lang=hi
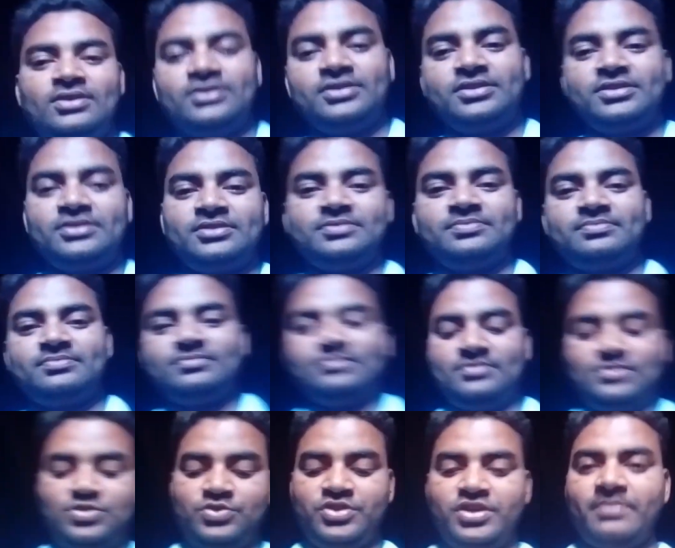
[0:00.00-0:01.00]
और
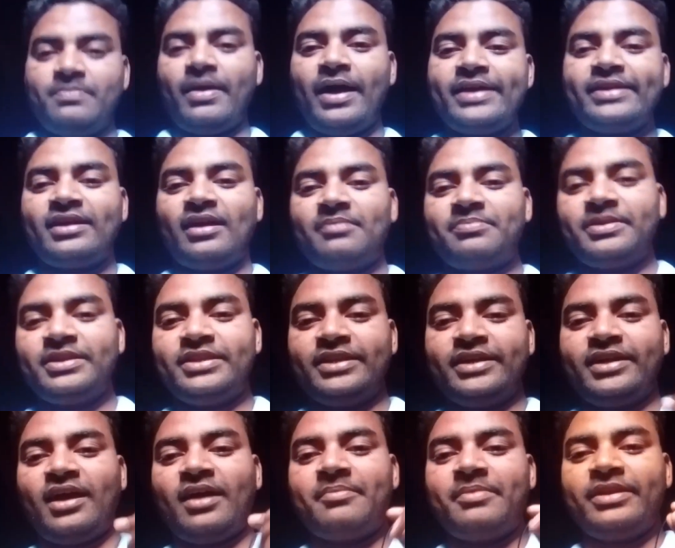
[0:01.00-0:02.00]
जो ये माइक आपने
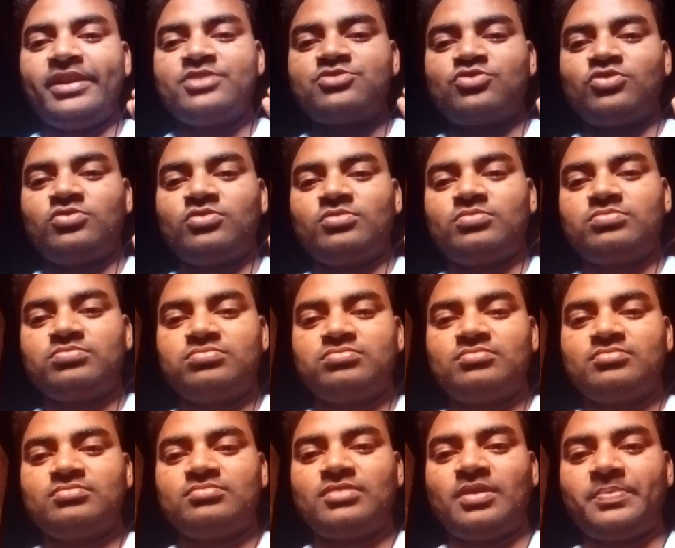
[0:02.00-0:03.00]
देखा है मैंने इसको
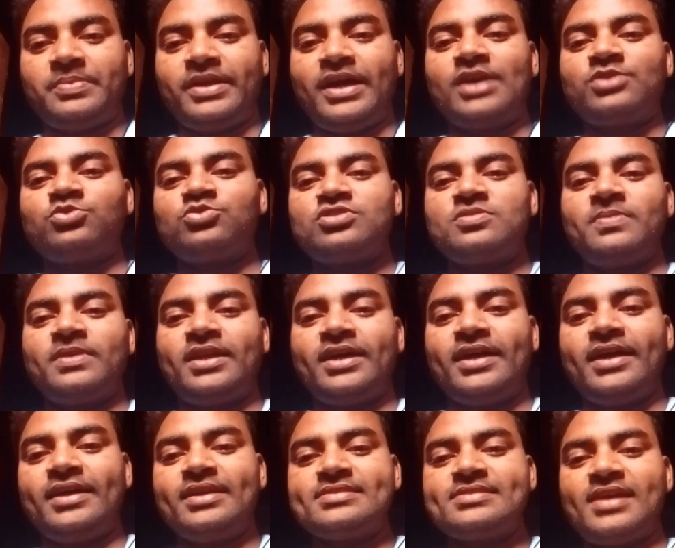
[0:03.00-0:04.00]
अपने हाथों से
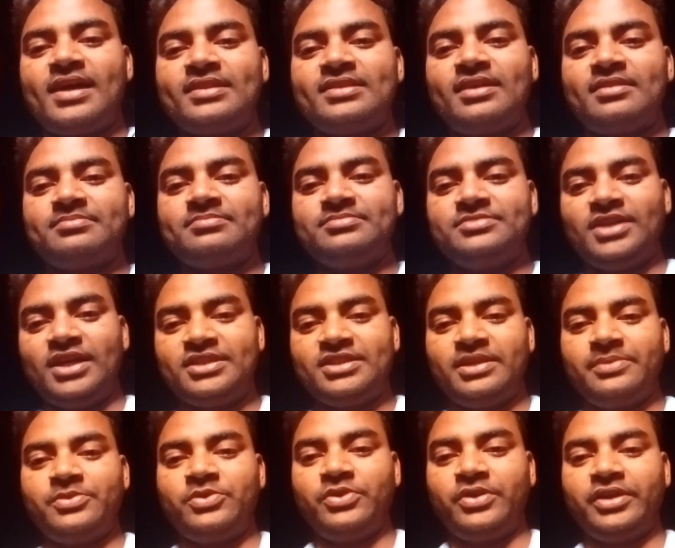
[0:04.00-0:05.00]
बनाया है शायद आप
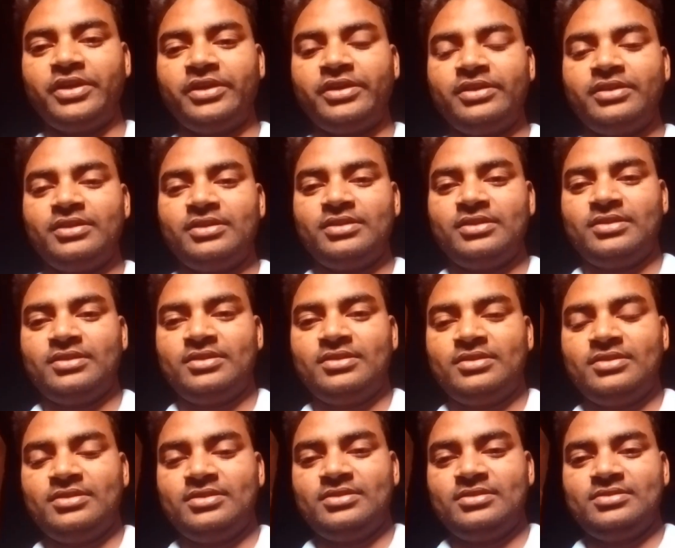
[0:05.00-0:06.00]
जानते भी होंगे
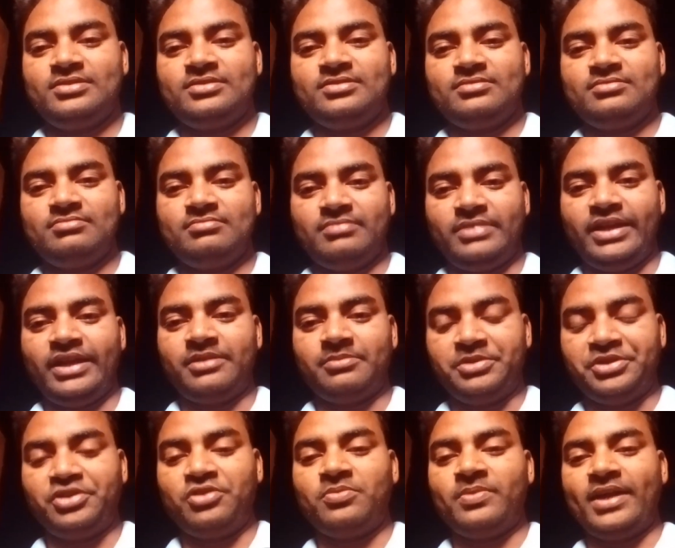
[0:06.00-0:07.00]
मैंने एक
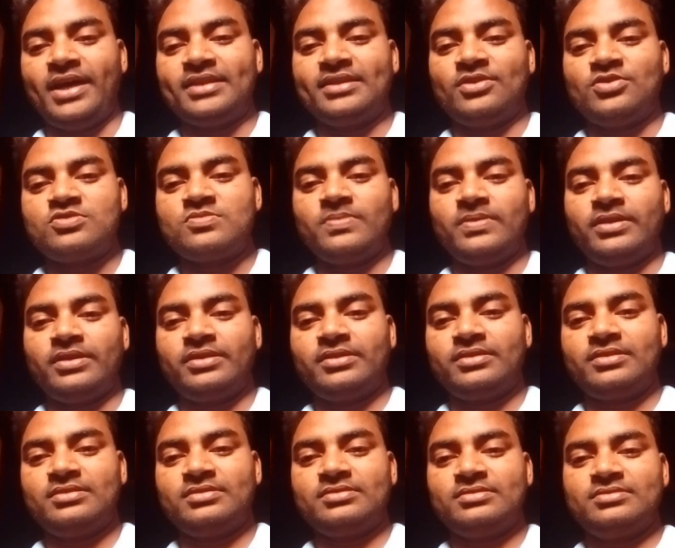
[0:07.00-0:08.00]
वीडियो बनाया था उस पर
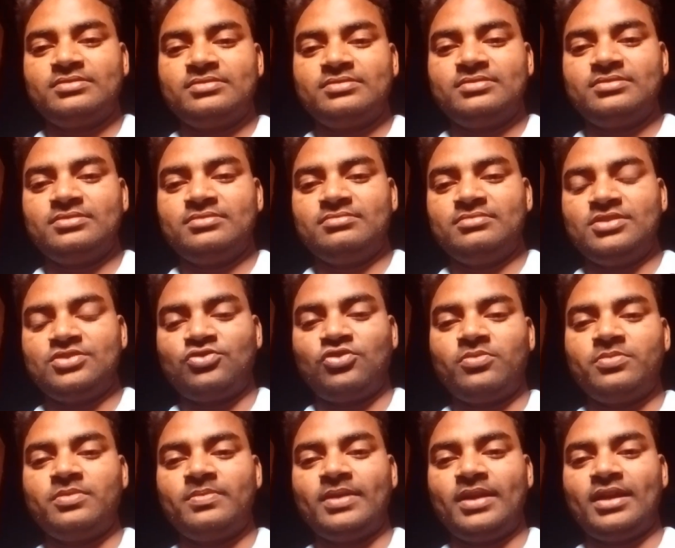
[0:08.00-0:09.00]

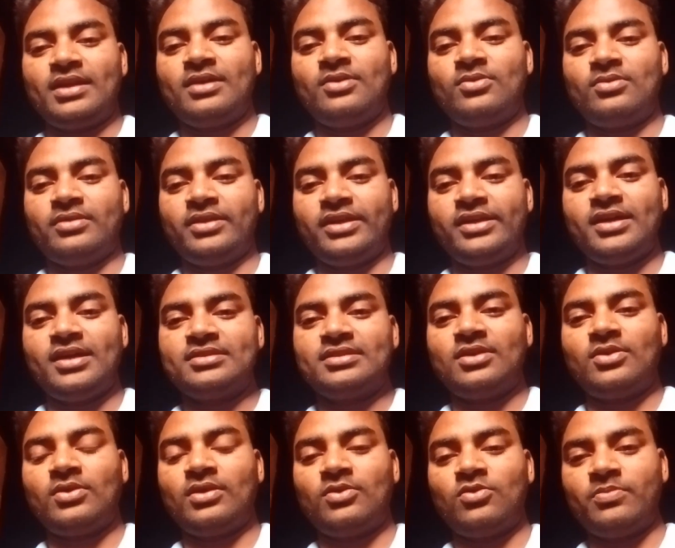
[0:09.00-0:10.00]
जिसको भी बनाना नहीं
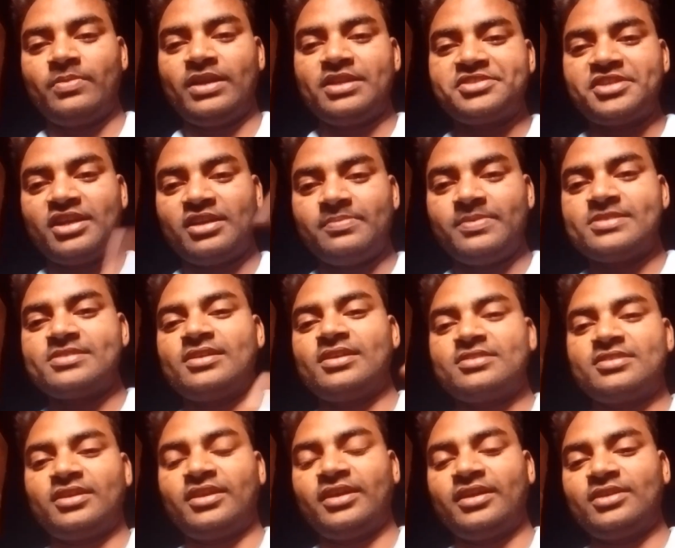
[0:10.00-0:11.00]
आता होगा वो मेरे चैनल पे
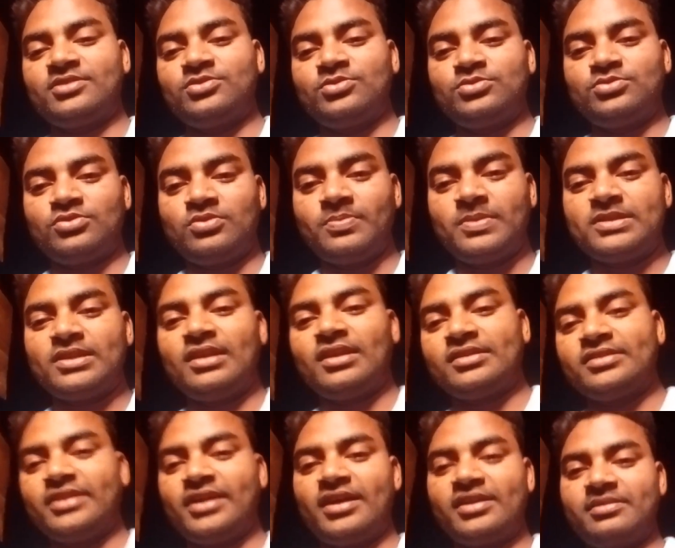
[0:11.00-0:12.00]
सर्च करेगा तो उसको पता
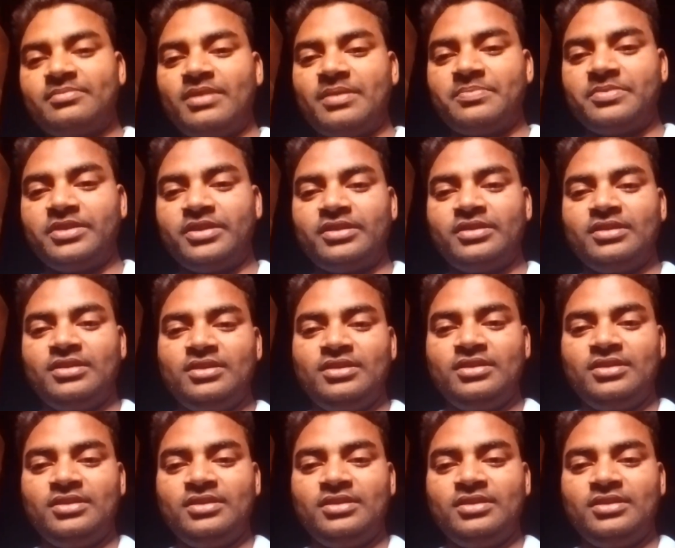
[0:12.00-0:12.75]
लग जाएगा कि मैं अपने